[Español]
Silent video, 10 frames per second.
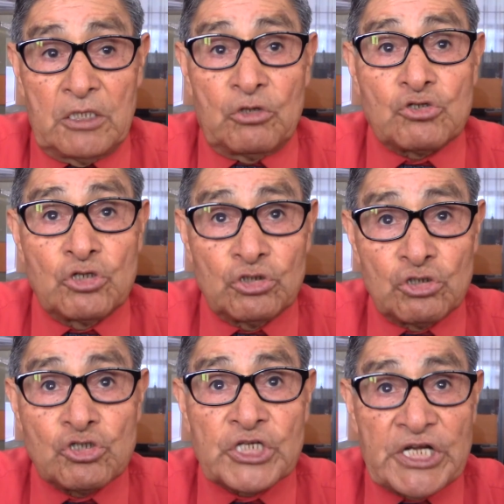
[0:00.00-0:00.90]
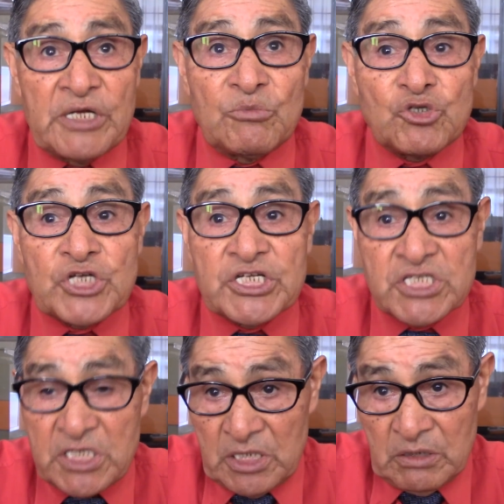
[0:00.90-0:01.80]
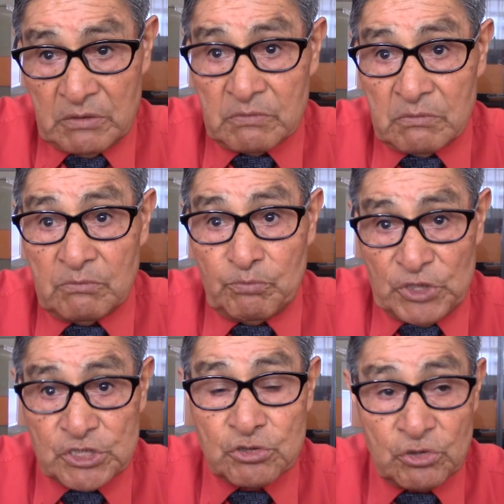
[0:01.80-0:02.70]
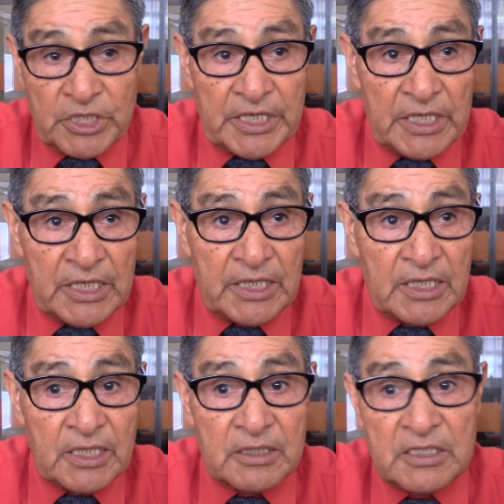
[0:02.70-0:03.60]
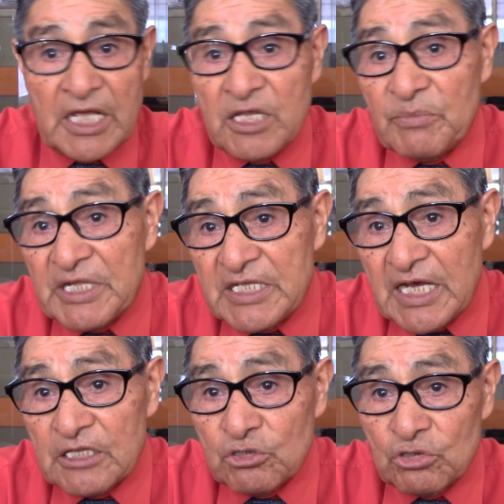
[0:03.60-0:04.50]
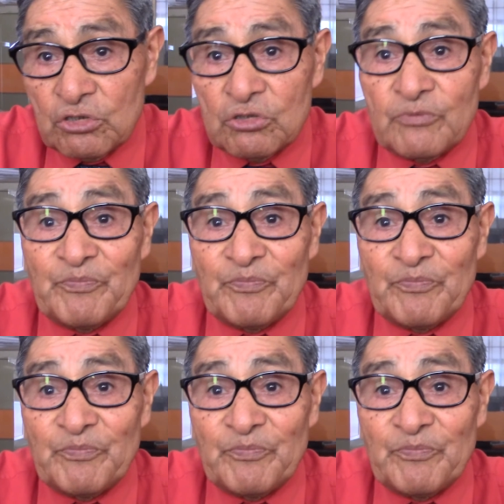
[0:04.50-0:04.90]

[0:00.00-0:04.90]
Nosotros creemos que sí, puesto que de inmediato,